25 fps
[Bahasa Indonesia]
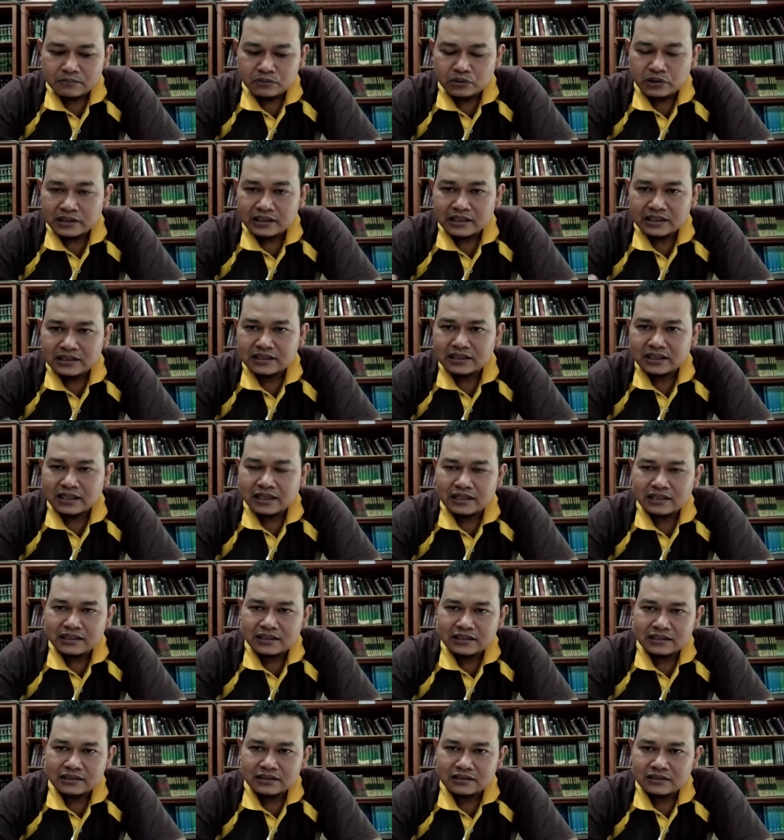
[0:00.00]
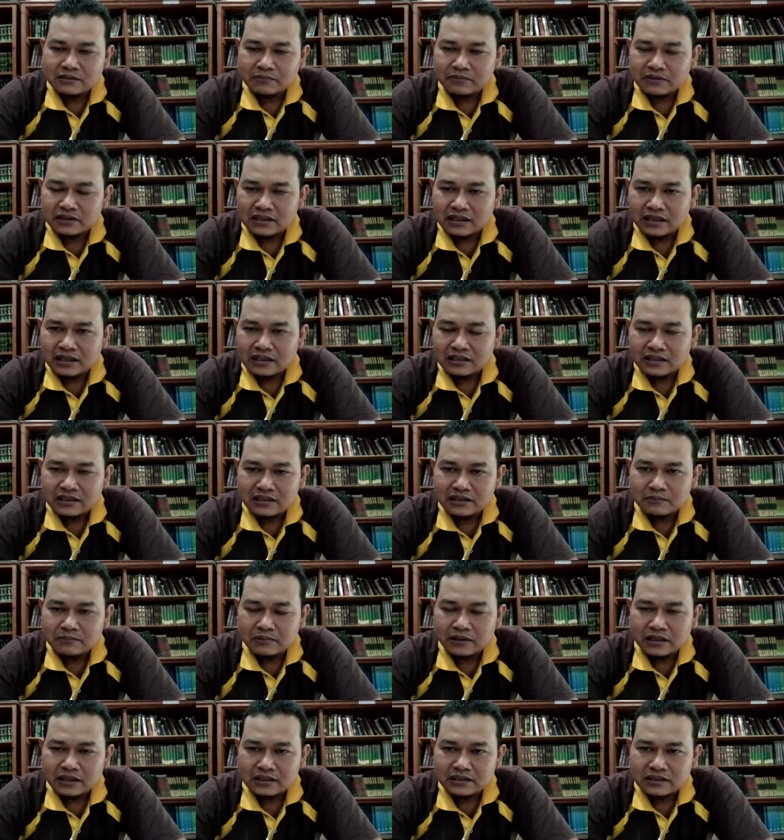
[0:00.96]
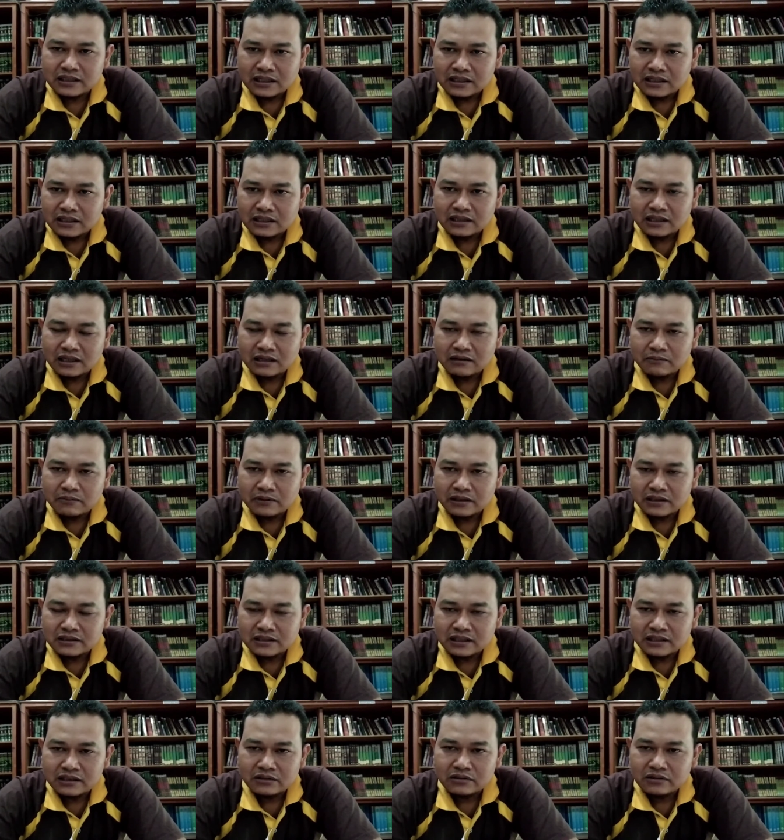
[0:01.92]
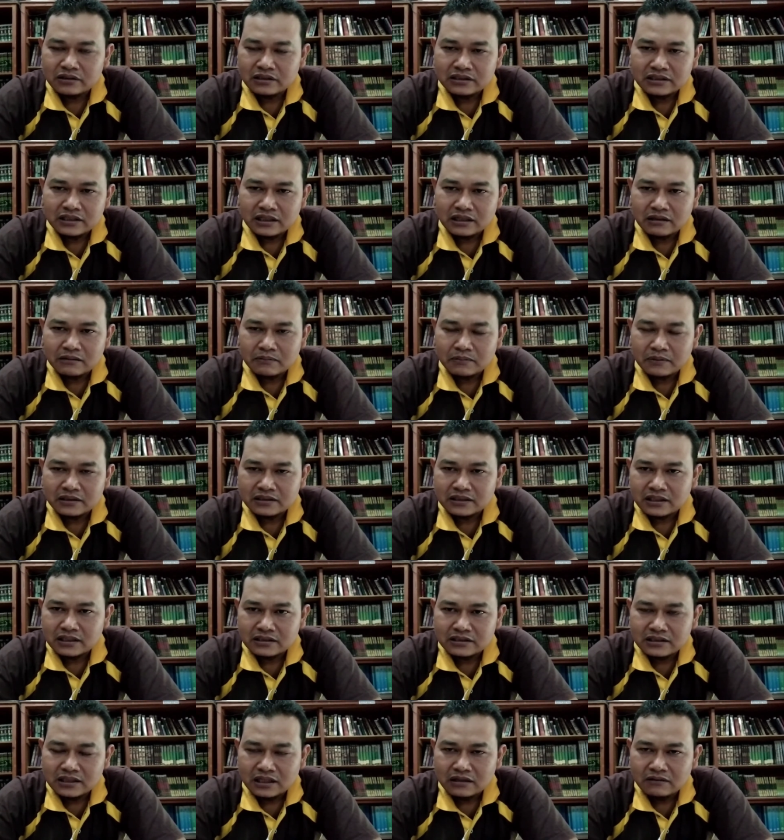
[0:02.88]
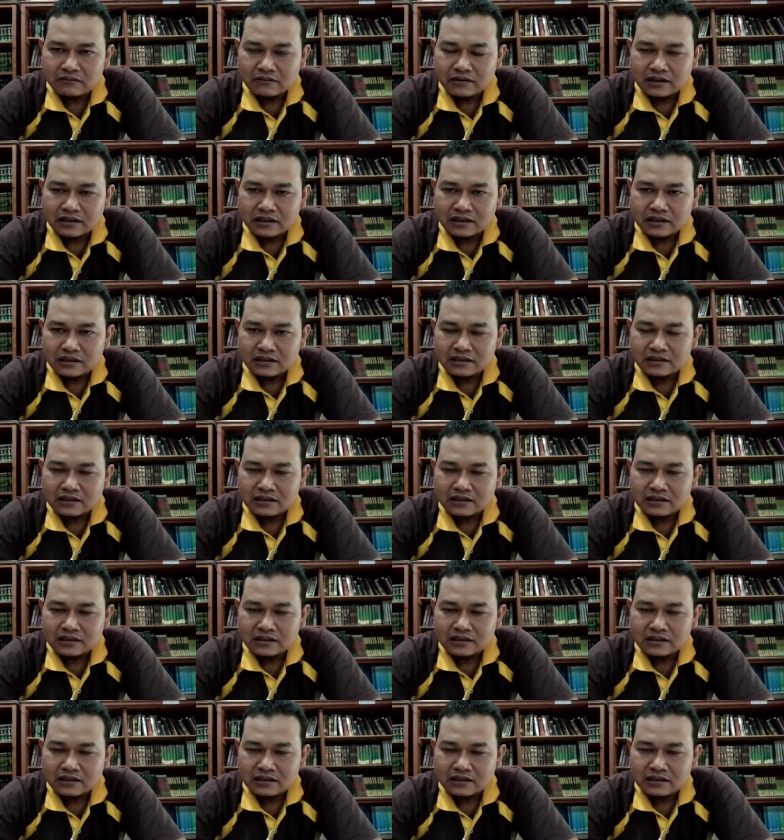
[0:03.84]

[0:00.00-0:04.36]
banyak sekali seperti halnya di bahasa kita bahasa Indonesia bahasa Jawa